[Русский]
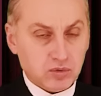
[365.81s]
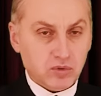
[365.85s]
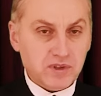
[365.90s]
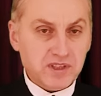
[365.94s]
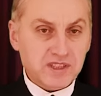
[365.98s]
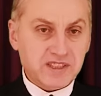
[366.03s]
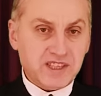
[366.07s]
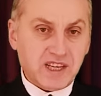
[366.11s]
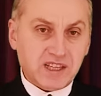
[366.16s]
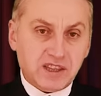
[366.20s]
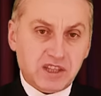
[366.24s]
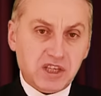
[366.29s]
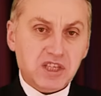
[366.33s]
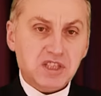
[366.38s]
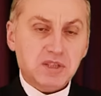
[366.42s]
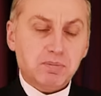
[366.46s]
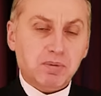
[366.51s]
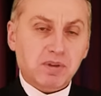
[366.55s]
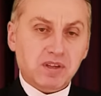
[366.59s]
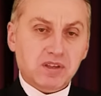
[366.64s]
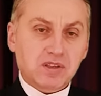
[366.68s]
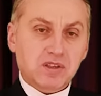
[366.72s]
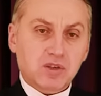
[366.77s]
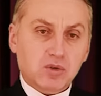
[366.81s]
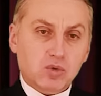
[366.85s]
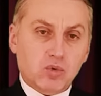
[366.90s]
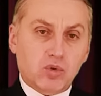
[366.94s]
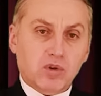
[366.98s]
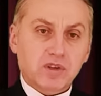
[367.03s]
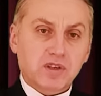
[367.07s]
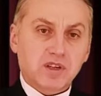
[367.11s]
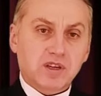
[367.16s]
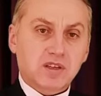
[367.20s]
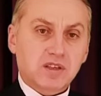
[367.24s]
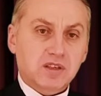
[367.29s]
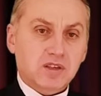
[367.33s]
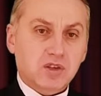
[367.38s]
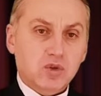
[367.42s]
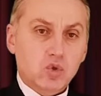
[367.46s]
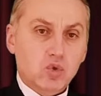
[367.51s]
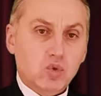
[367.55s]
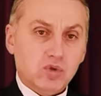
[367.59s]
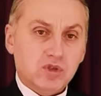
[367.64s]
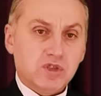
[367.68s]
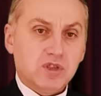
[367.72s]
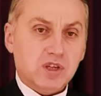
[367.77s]
То есть за три с половиной года
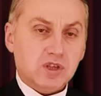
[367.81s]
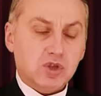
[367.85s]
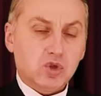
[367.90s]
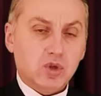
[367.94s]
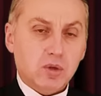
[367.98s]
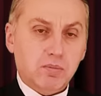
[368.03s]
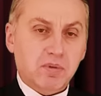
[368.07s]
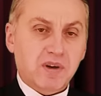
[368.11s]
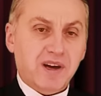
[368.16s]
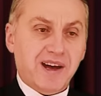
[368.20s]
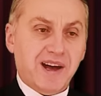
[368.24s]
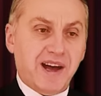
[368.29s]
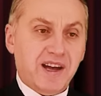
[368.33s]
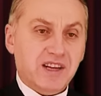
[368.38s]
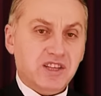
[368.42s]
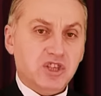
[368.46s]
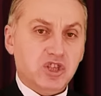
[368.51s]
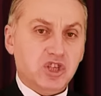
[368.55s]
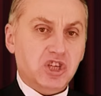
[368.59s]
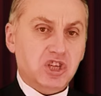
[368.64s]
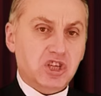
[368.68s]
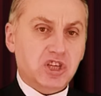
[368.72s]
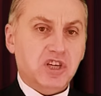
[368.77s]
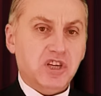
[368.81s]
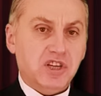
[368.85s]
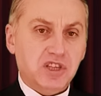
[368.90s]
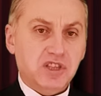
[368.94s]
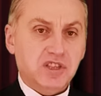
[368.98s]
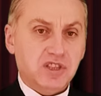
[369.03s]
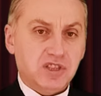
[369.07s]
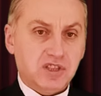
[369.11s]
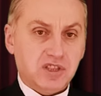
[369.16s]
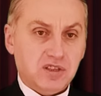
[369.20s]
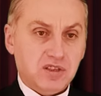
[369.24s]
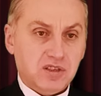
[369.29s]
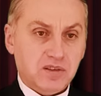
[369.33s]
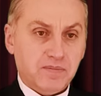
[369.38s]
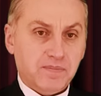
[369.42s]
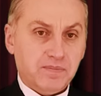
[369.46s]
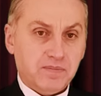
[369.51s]
нужно, чтобы антихрист